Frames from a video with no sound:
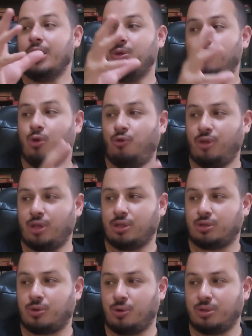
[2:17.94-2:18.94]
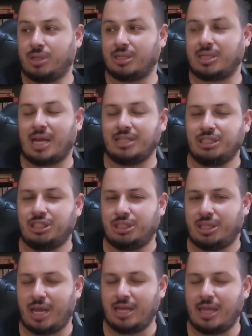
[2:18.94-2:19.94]
No final das contas, a gente
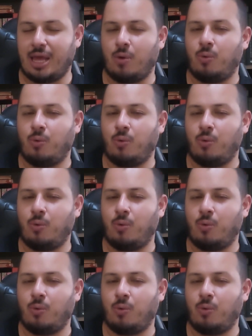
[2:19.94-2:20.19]
tem né,